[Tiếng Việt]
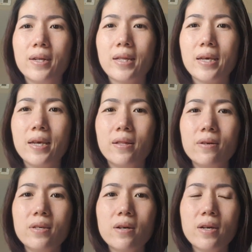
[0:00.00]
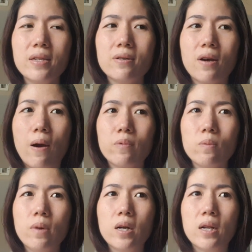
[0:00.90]
tại vì thứ nhất cái trường hợp của
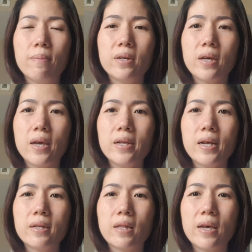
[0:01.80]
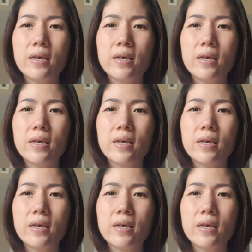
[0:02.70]
mình là mình nghĩ là tại